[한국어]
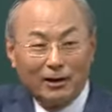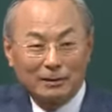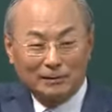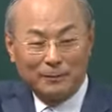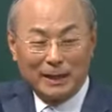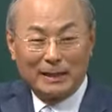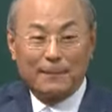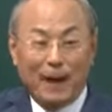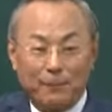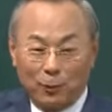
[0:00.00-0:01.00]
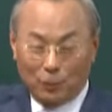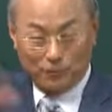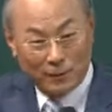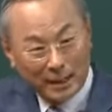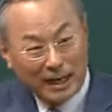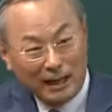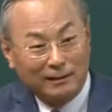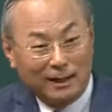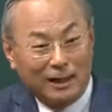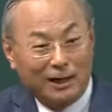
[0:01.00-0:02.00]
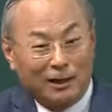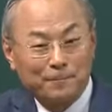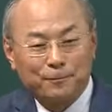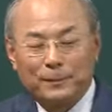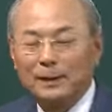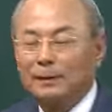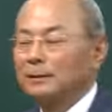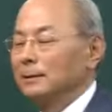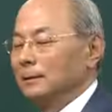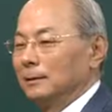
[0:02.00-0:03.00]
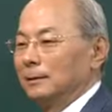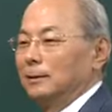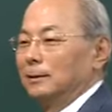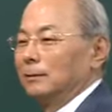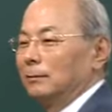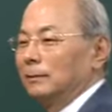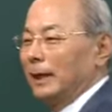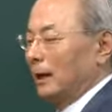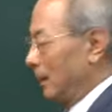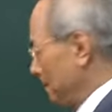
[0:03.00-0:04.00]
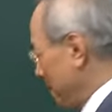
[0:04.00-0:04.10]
섞으면 이제 발포를 팍 하는 거예요. 그런데